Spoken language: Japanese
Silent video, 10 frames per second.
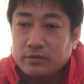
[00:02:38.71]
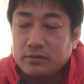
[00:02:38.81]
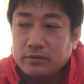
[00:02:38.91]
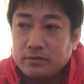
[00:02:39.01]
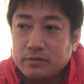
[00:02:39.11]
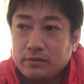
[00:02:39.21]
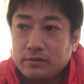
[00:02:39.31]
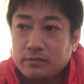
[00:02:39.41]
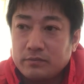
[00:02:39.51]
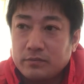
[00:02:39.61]

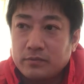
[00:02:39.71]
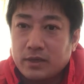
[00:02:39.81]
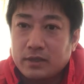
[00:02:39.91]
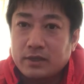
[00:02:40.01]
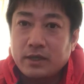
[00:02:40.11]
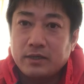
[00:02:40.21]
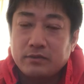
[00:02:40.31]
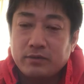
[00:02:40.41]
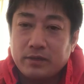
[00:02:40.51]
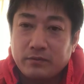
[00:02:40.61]
うものが誰一
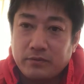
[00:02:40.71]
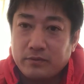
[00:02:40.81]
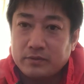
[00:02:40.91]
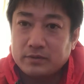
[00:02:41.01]
人でも